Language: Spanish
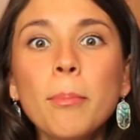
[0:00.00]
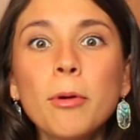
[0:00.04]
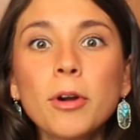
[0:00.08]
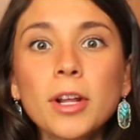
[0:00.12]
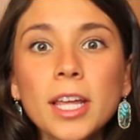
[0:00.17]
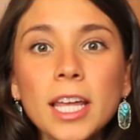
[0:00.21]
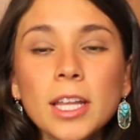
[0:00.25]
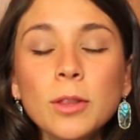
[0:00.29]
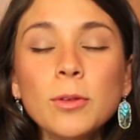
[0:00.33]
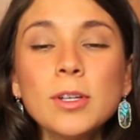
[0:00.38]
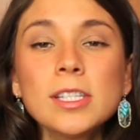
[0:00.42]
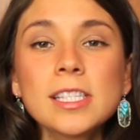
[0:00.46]

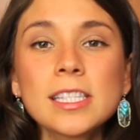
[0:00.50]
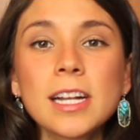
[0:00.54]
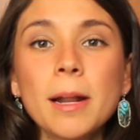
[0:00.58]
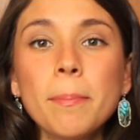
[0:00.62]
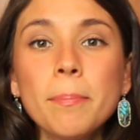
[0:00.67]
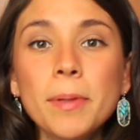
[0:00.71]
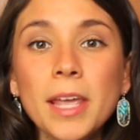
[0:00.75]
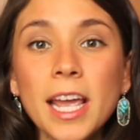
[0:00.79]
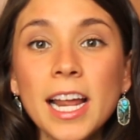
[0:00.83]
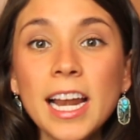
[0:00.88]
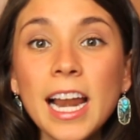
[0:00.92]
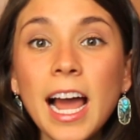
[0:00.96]
porque nuestra
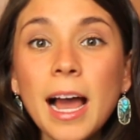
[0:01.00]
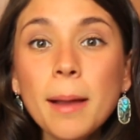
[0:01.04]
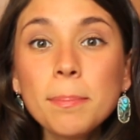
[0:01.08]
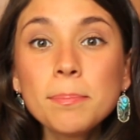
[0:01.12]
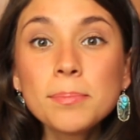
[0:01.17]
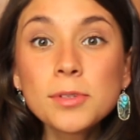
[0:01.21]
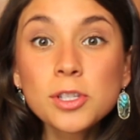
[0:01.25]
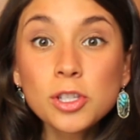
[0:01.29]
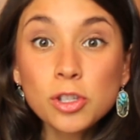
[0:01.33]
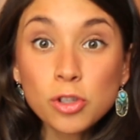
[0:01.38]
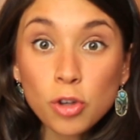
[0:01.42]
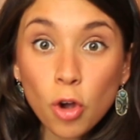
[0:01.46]
piel
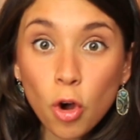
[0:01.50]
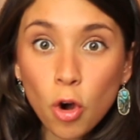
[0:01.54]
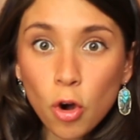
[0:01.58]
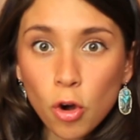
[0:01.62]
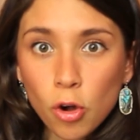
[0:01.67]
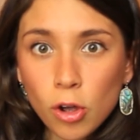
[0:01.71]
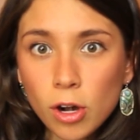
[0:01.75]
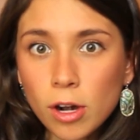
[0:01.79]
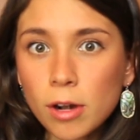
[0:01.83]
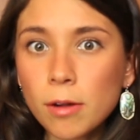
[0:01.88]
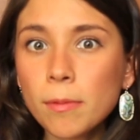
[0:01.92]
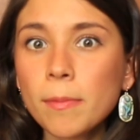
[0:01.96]

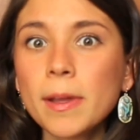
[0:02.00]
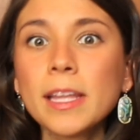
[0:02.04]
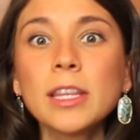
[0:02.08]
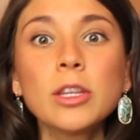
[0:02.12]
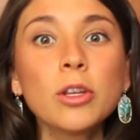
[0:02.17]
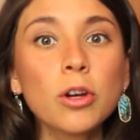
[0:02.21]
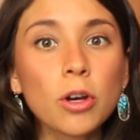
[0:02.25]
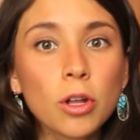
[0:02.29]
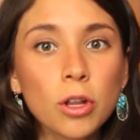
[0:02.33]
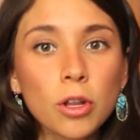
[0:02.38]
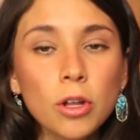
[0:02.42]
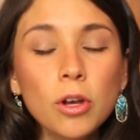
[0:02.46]
absorbe
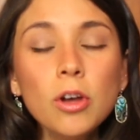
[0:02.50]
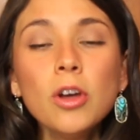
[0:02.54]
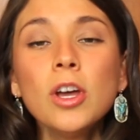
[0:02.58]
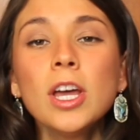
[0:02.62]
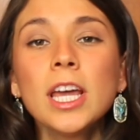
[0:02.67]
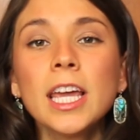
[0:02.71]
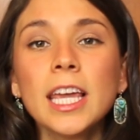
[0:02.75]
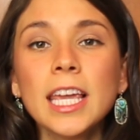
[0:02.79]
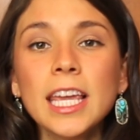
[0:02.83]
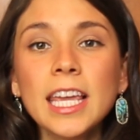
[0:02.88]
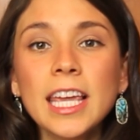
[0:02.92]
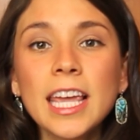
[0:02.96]
todo
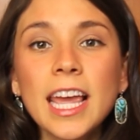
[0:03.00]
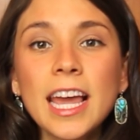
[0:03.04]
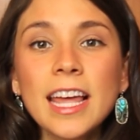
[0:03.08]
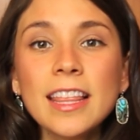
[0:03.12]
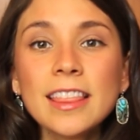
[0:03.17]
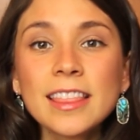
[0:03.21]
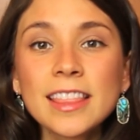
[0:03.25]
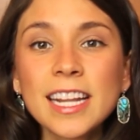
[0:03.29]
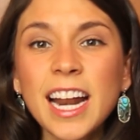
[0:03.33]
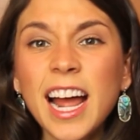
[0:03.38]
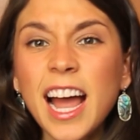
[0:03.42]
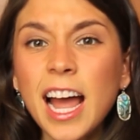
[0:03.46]
y
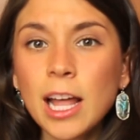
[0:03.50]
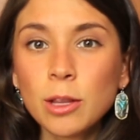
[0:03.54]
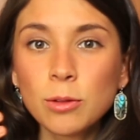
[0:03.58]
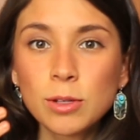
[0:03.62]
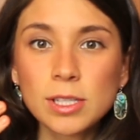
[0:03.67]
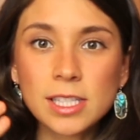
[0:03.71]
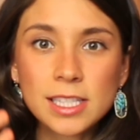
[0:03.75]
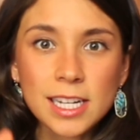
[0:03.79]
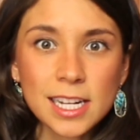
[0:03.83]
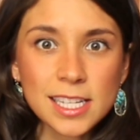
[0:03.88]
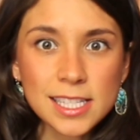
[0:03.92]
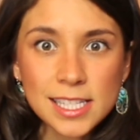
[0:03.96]
entra a
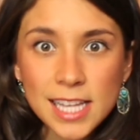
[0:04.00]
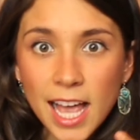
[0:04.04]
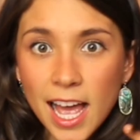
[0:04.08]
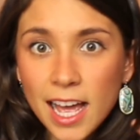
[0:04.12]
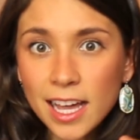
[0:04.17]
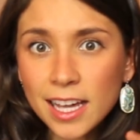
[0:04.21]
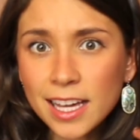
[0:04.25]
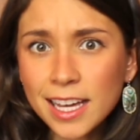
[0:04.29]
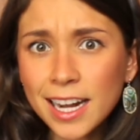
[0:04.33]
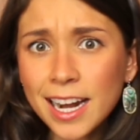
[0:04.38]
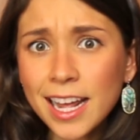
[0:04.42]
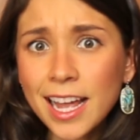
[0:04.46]
nuestra
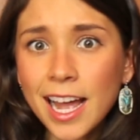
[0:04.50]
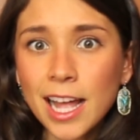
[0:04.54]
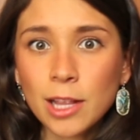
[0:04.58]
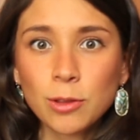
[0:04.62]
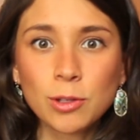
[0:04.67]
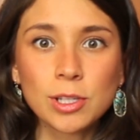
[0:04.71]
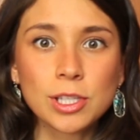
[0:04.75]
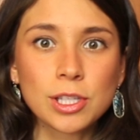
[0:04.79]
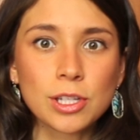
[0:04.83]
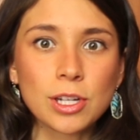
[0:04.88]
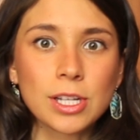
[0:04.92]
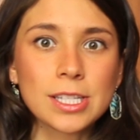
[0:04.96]
sangre, a
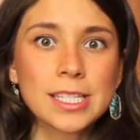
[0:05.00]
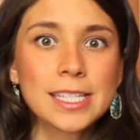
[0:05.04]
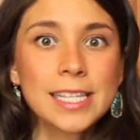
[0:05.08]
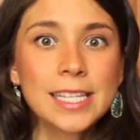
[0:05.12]
nuestras